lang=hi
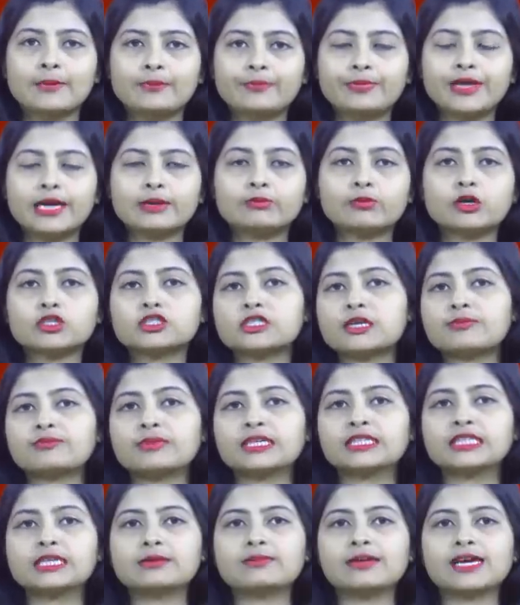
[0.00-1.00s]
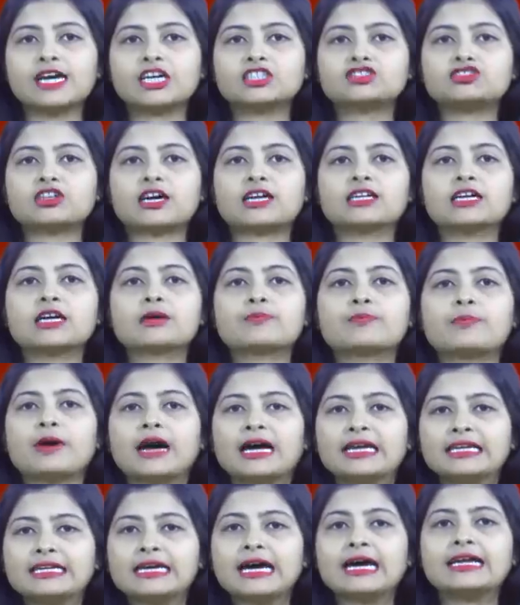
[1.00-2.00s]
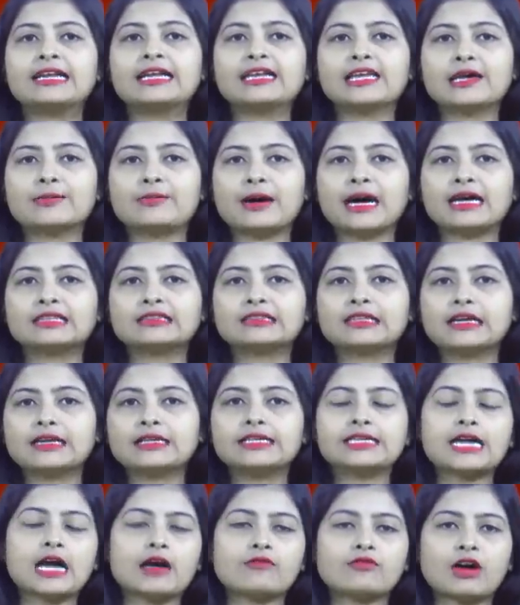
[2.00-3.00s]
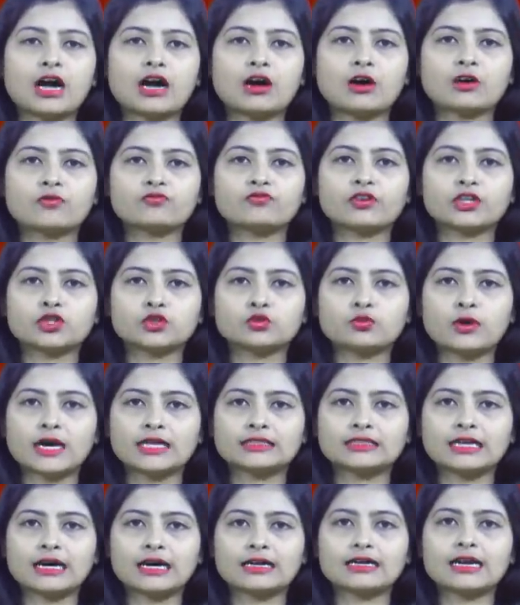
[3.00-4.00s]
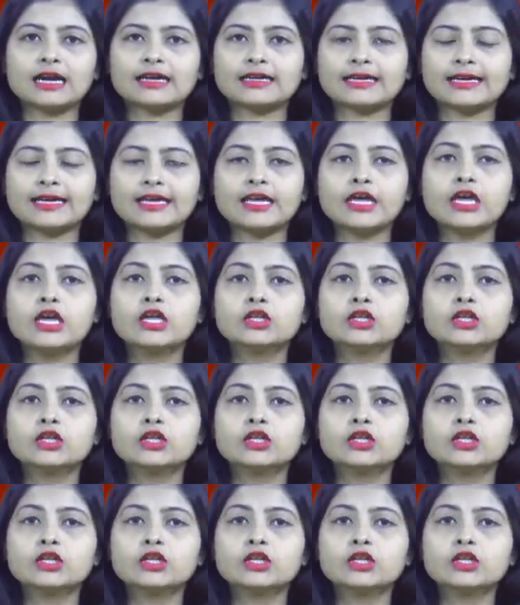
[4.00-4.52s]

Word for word: बेमौसम नदी में अचानक पानी आने के बाद दनियावा और फतुहा थाना के